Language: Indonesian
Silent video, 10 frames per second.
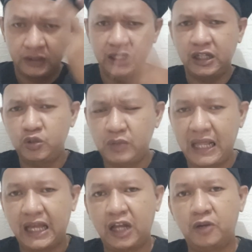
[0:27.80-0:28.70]
yang
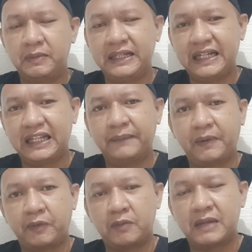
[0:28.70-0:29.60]
kedua, kalau menilik dari
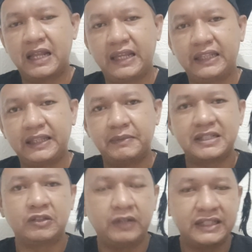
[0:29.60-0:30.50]
performa
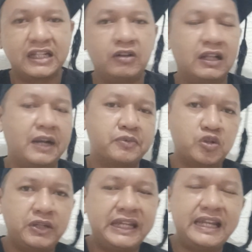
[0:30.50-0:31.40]
timnas Indonesia lawan Arab
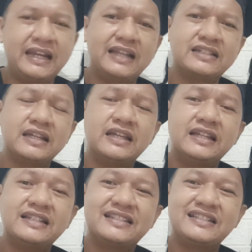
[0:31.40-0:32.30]
Saudi ini ada
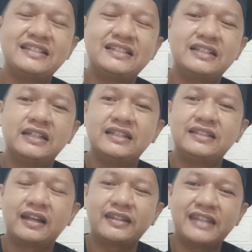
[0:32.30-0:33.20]

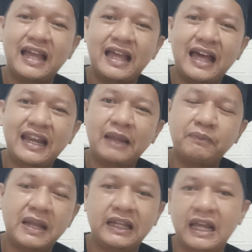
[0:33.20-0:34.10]
secerca
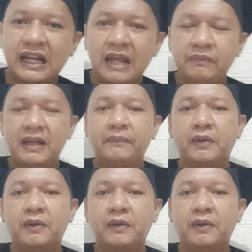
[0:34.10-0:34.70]
harapan karena apa?